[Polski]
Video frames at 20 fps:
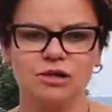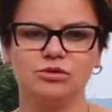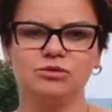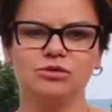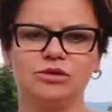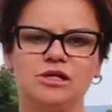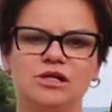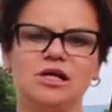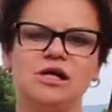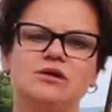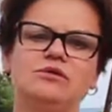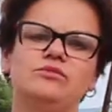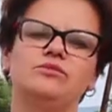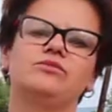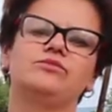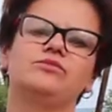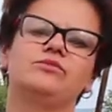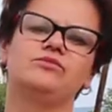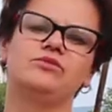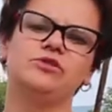która
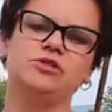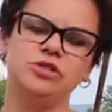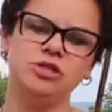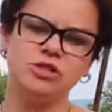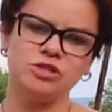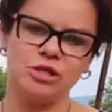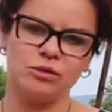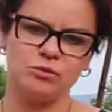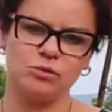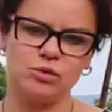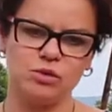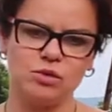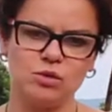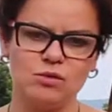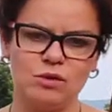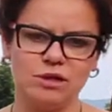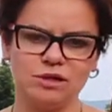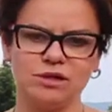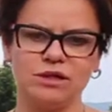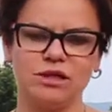wycisza mój
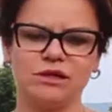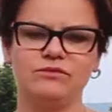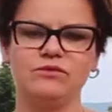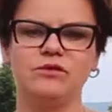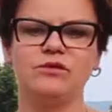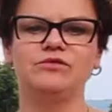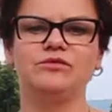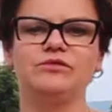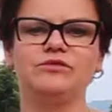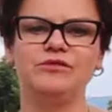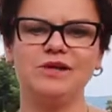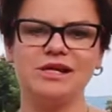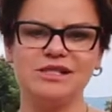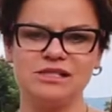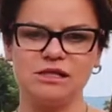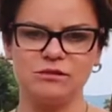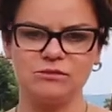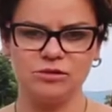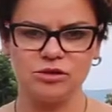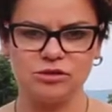układ nerwowy,
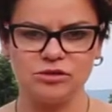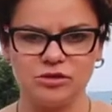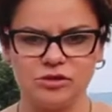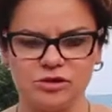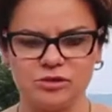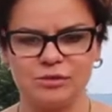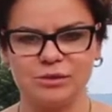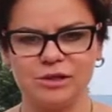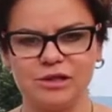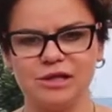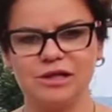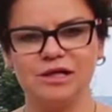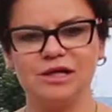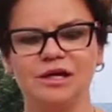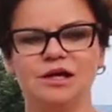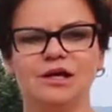wracam do normy.